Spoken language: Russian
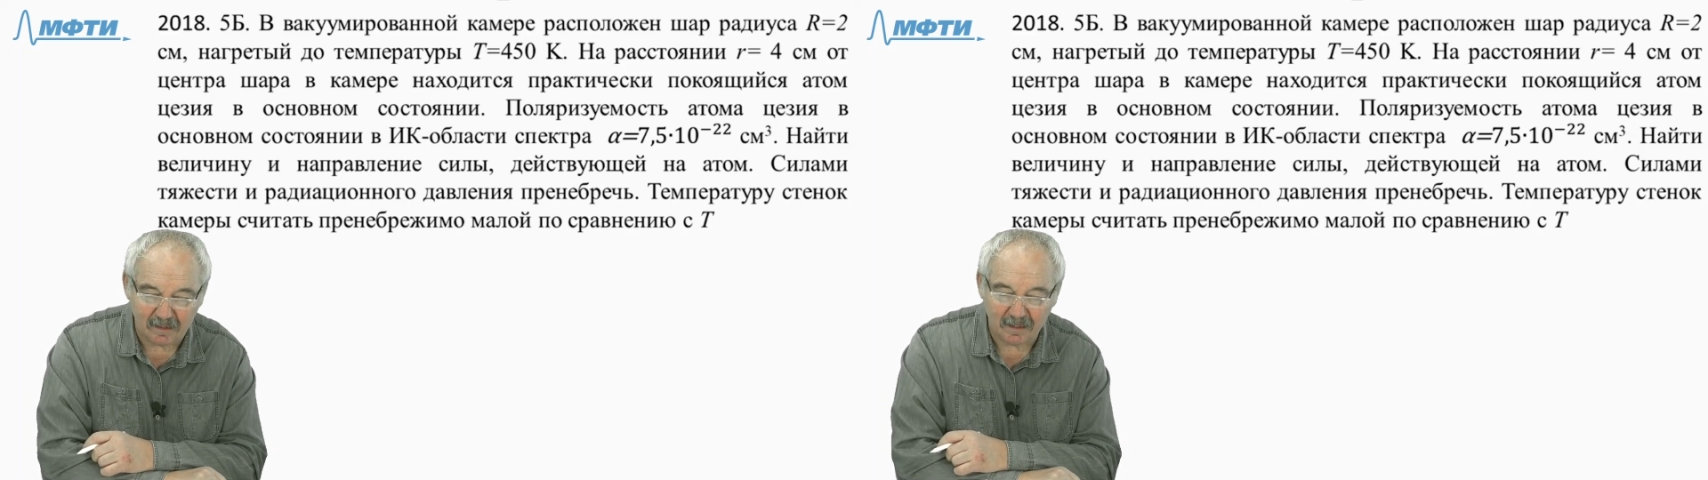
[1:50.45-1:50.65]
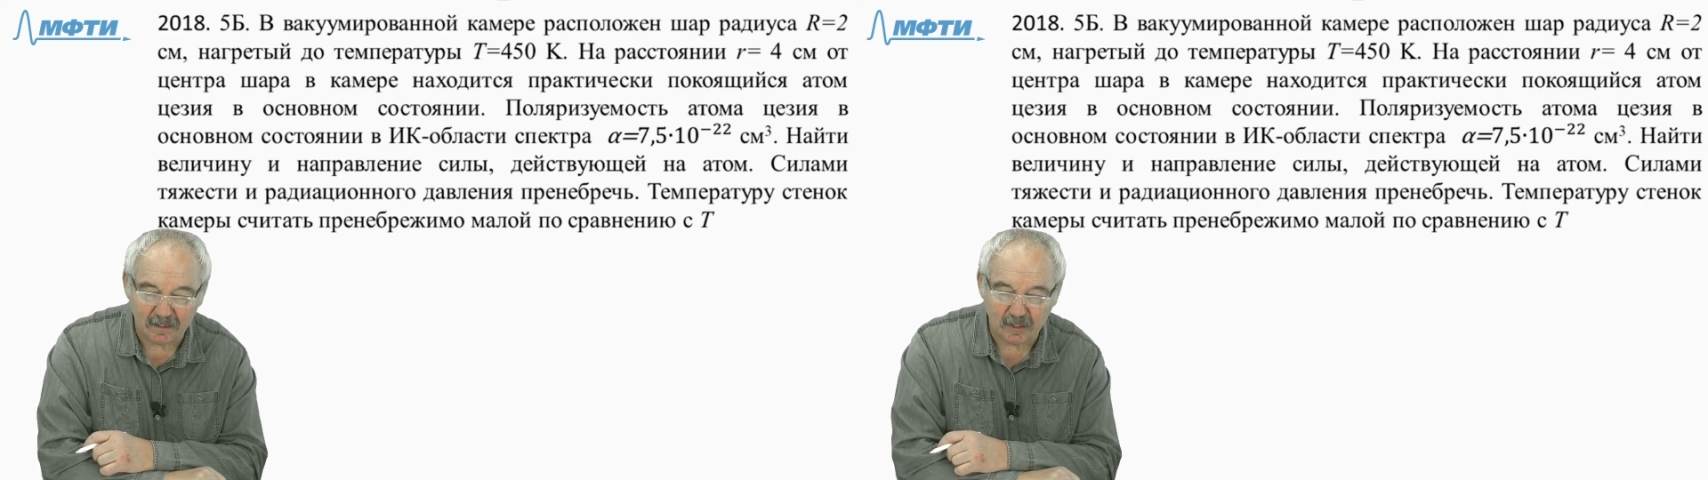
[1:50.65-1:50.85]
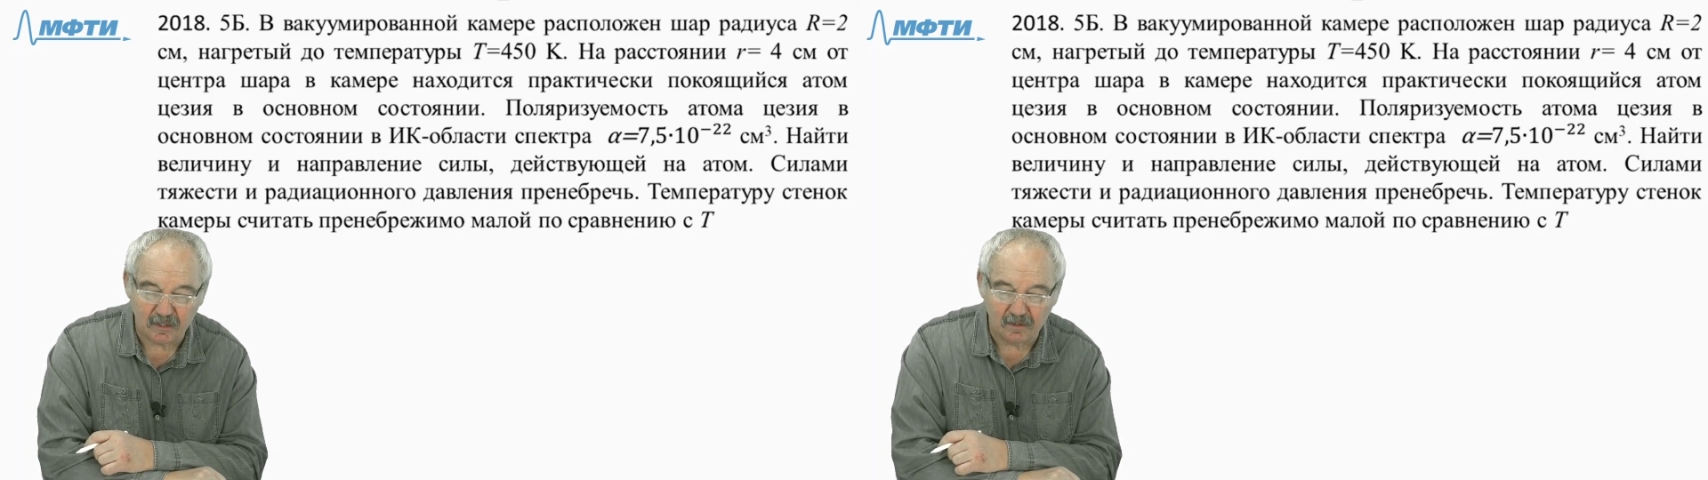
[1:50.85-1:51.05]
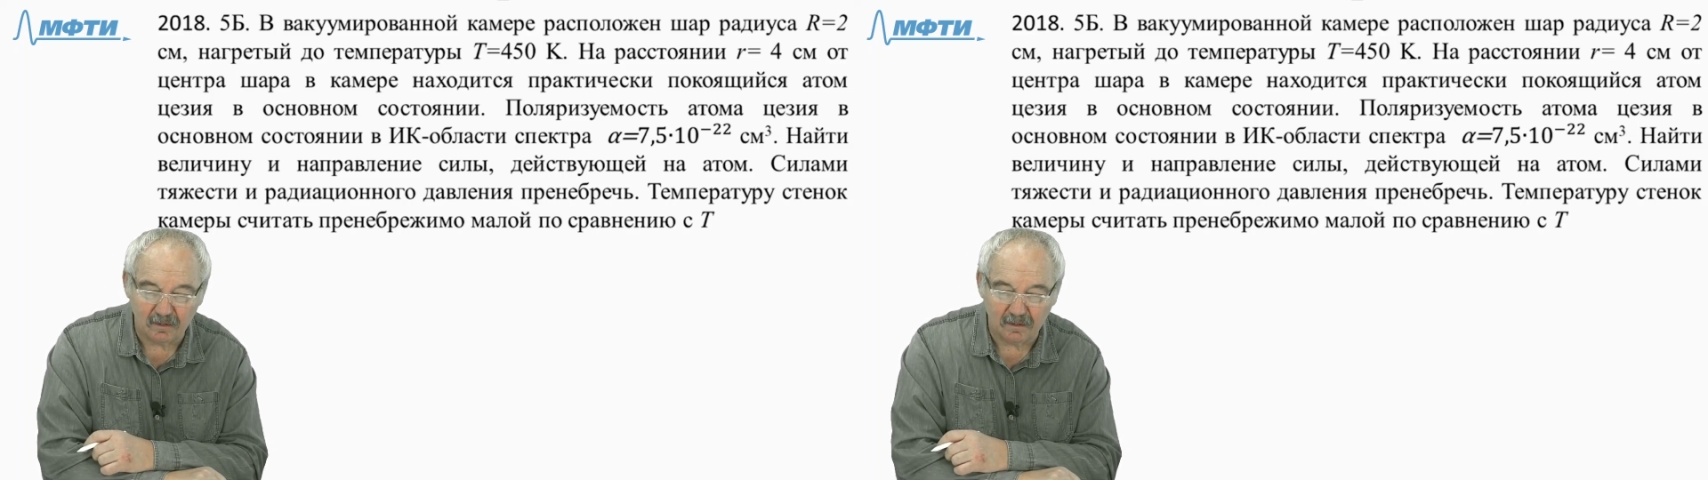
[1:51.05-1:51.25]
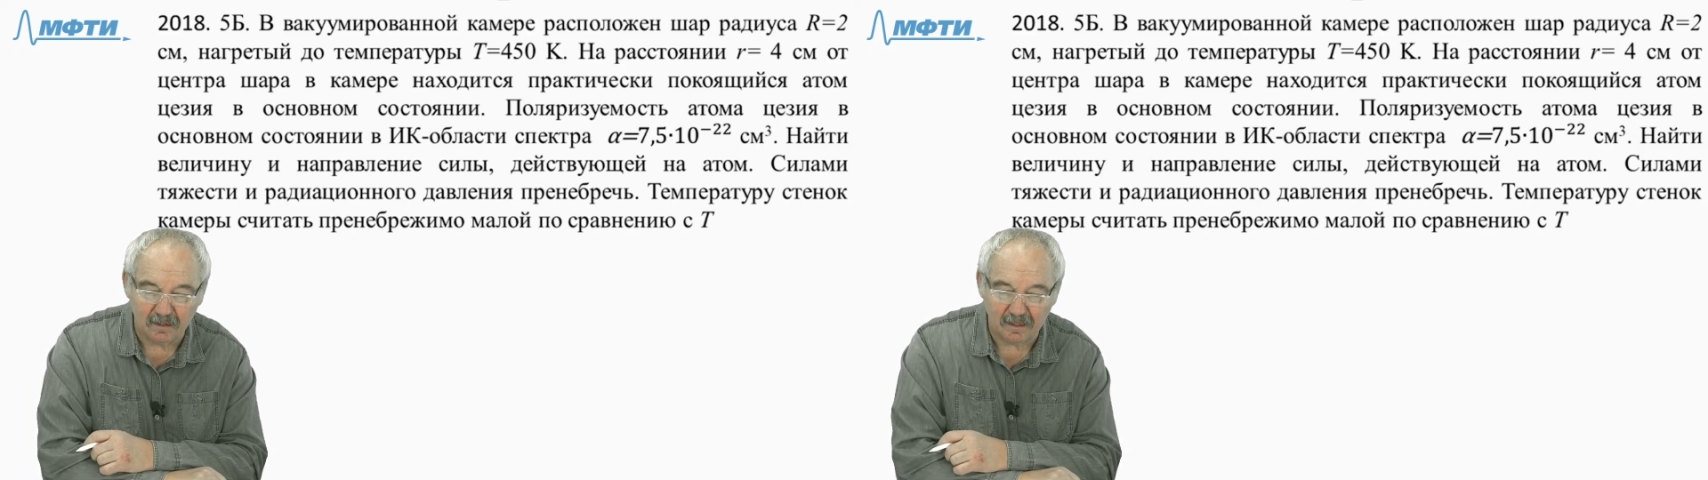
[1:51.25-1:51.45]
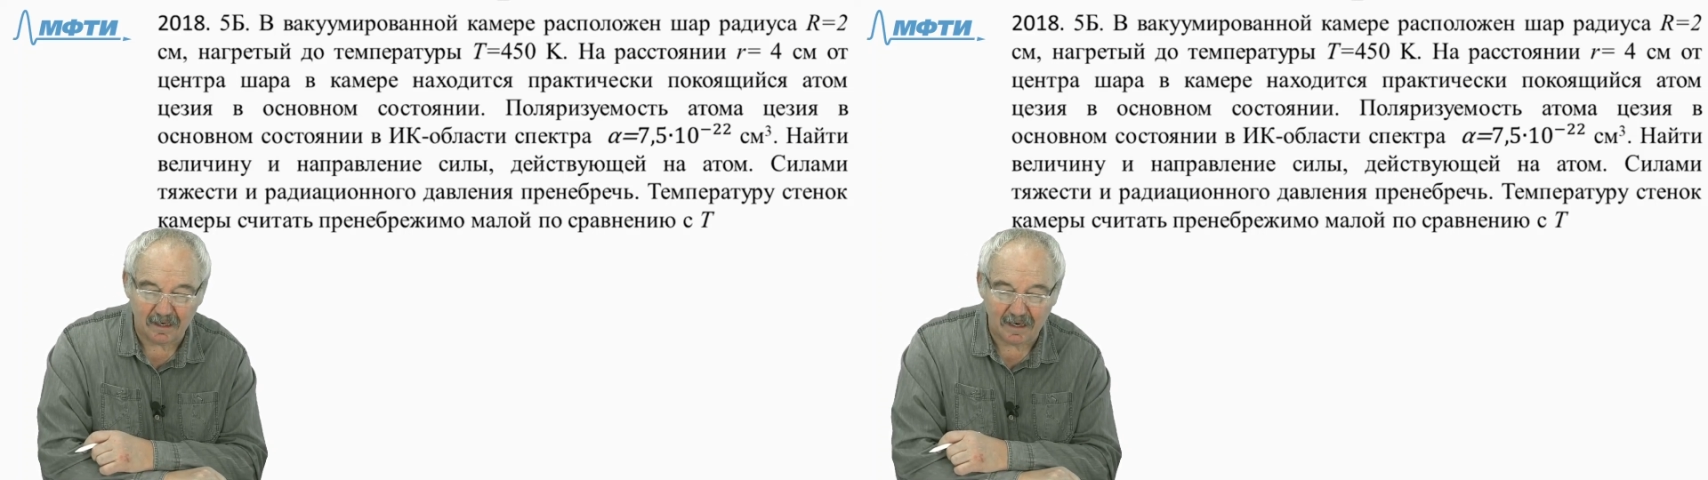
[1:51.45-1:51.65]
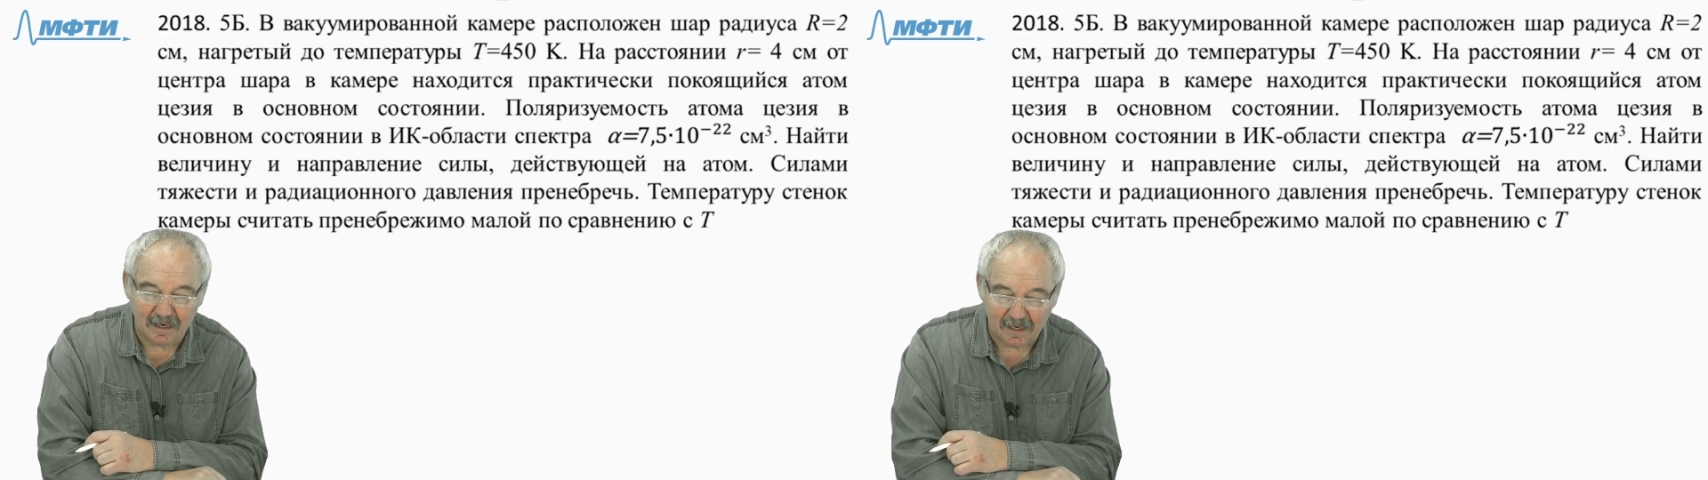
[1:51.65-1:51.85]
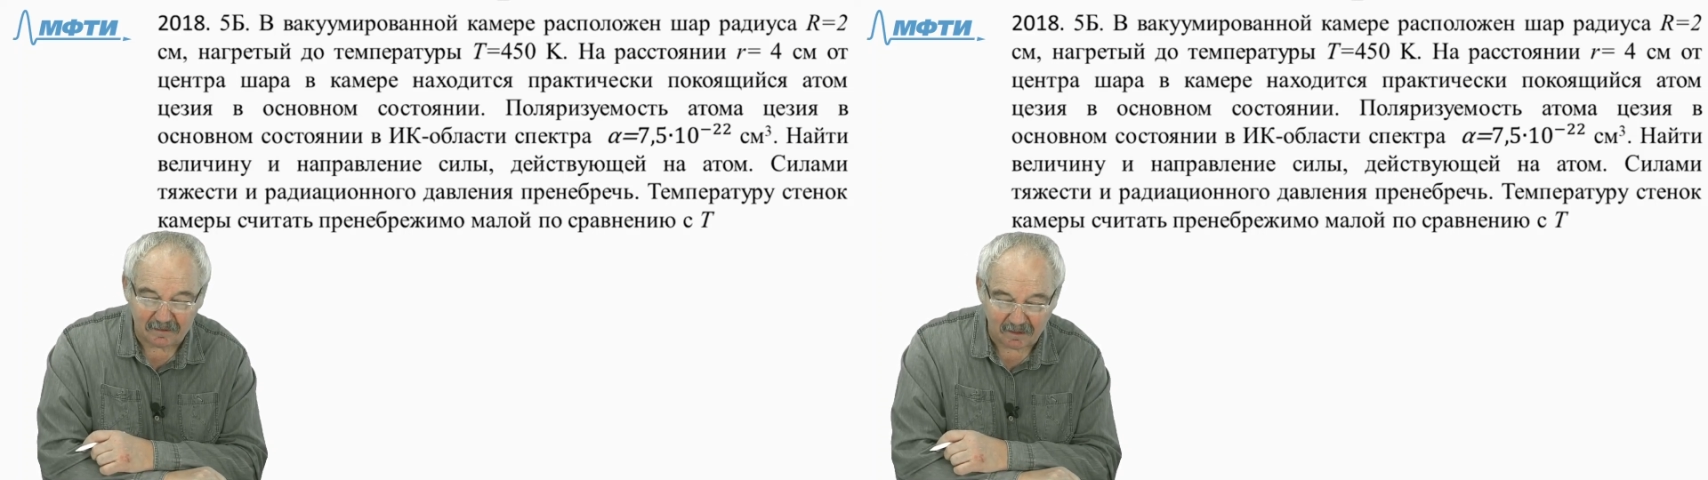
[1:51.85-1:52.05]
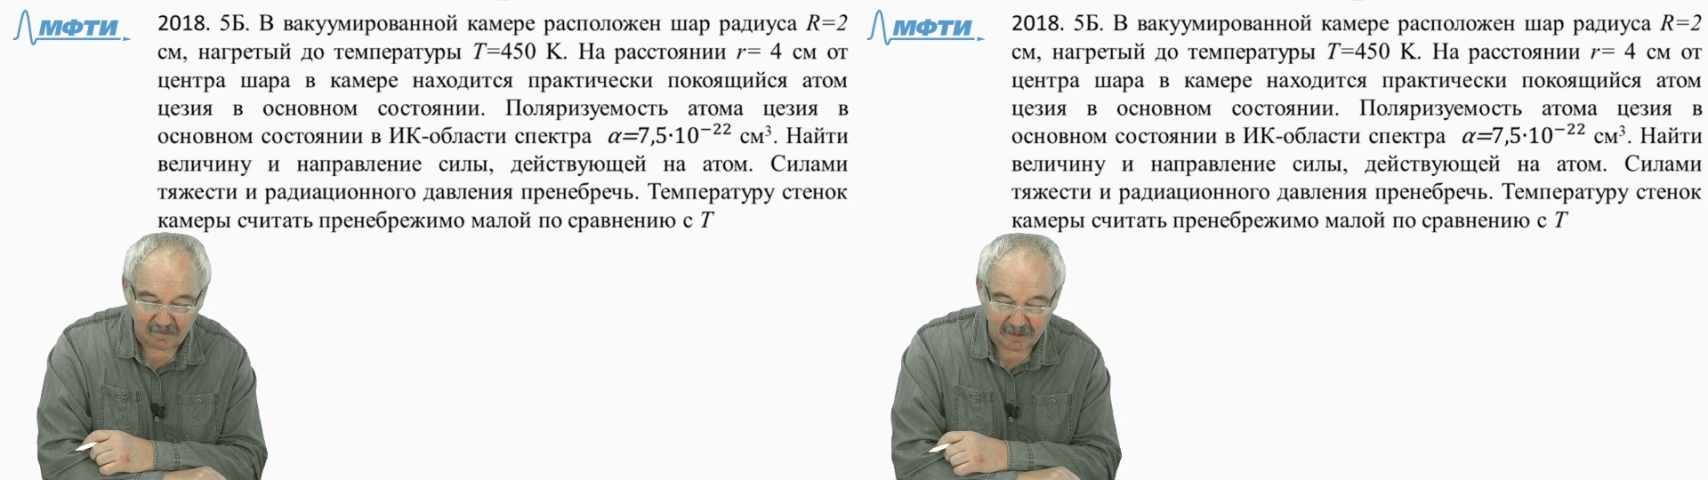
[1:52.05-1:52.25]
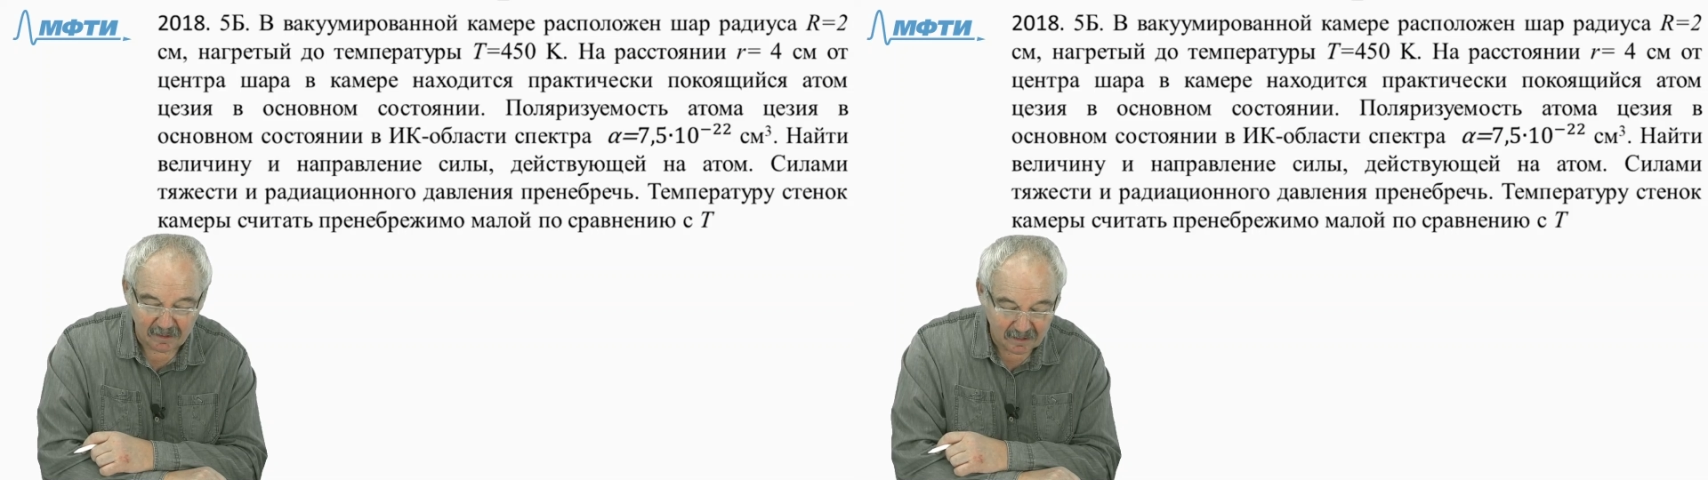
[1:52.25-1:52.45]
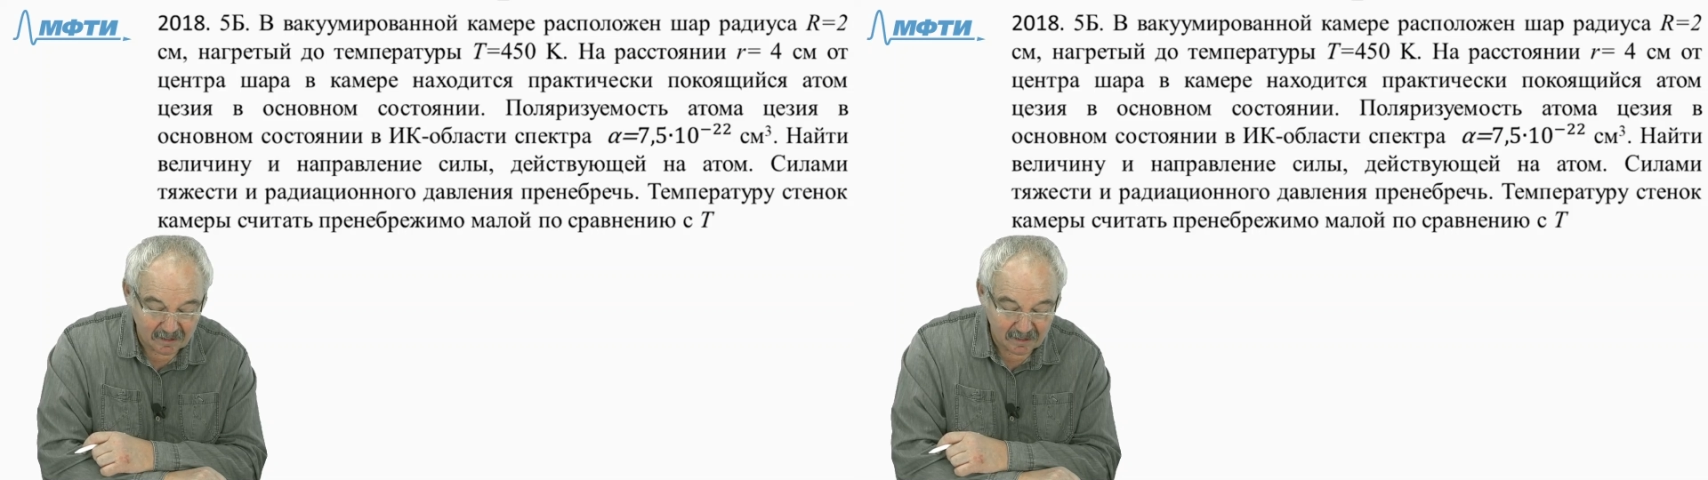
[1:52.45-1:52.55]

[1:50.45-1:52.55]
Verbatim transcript: охлажденные атомы.